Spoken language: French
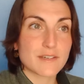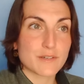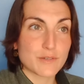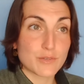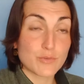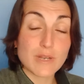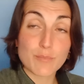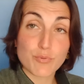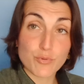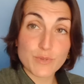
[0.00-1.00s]
euh, de la
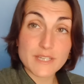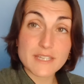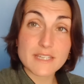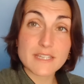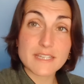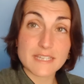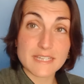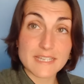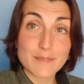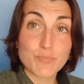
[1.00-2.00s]
pluie
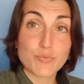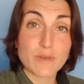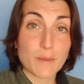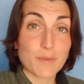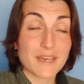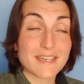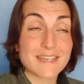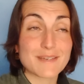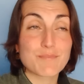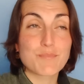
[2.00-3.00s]
et puis
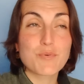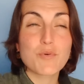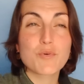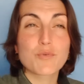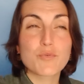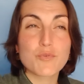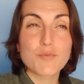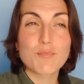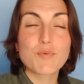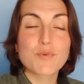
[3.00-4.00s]
après
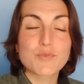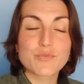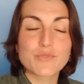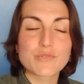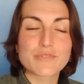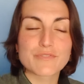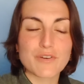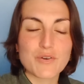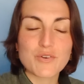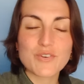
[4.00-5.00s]
beaucoup beaucoup de
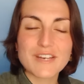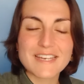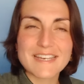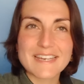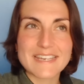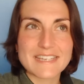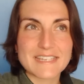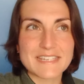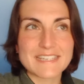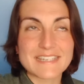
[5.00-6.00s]
vent.
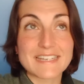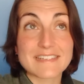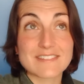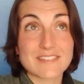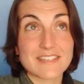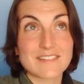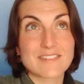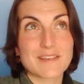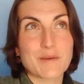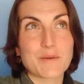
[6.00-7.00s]
Et, là, ça a
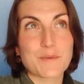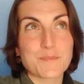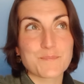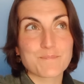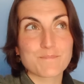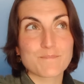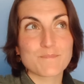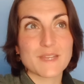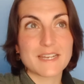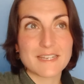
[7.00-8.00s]
été, euh,
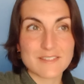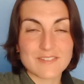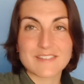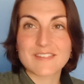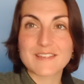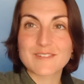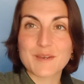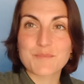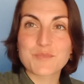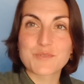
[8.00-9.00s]
là ça, a été
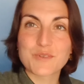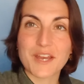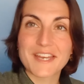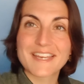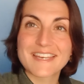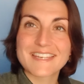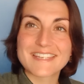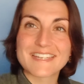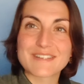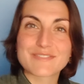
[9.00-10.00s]
un peu dur.
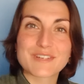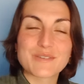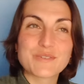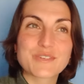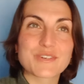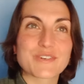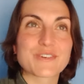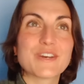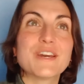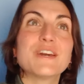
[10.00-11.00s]
Il a fallu que